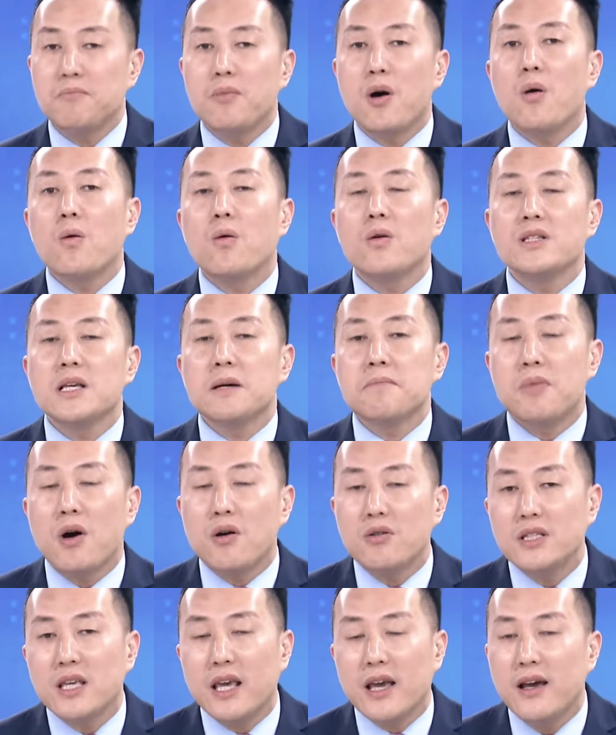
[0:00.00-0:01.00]
包括像
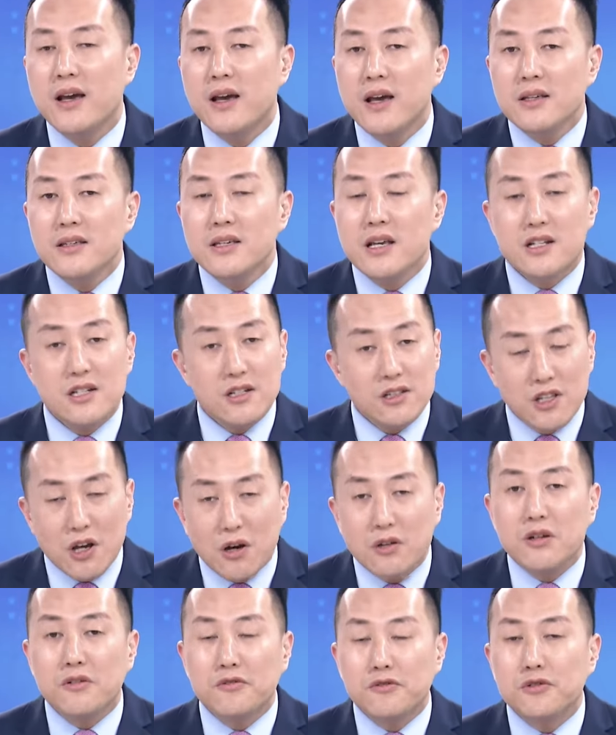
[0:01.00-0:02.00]
保险也是
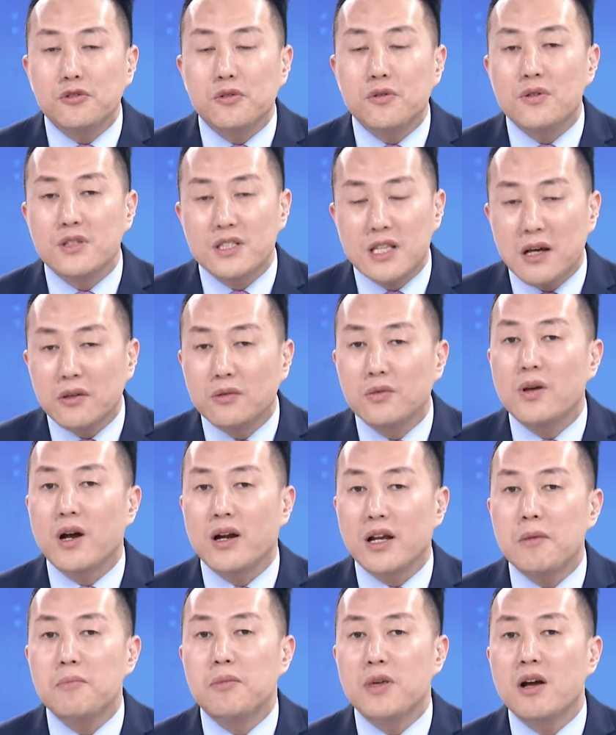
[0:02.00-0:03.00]
调整幅度相对
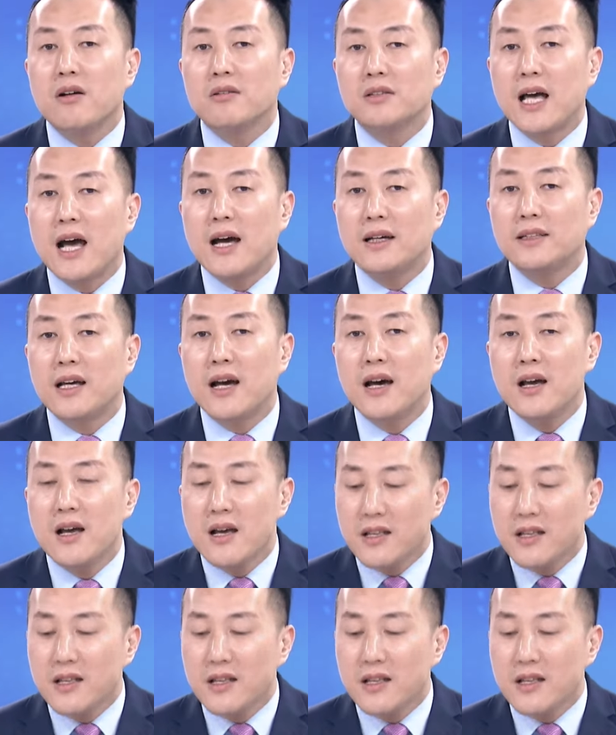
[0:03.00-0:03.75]
而言比较大的。